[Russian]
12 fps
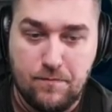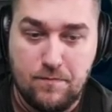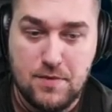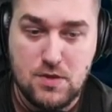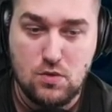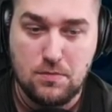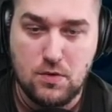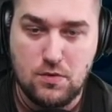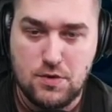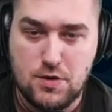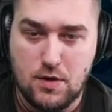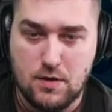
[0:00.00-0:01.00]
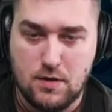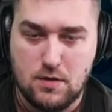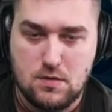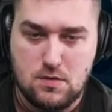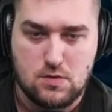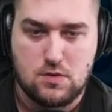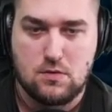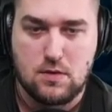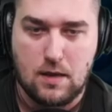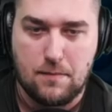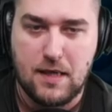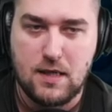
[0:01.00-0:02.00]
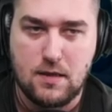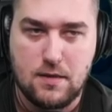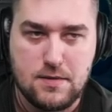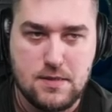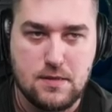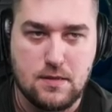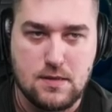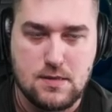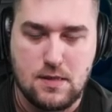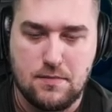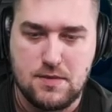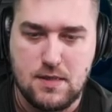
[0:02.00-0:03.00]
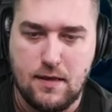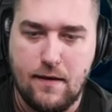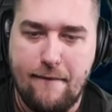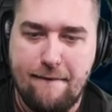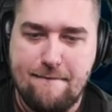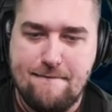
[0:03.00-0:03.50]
Безумный ученый. Слушай, ну нормально летит на самом деле.